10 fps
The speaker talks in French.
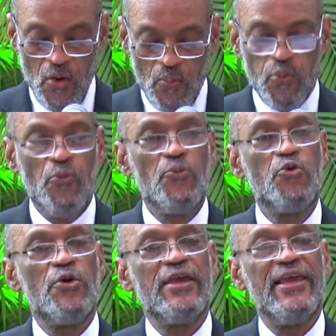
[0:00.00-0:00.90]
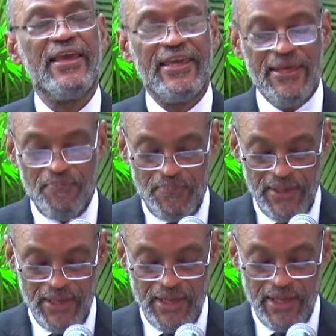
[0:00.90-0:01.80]
pour mieux
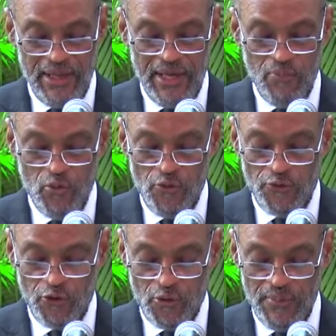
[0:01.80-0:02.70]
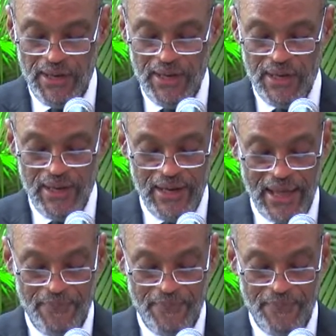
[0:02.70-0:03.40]
équiper et mieux former la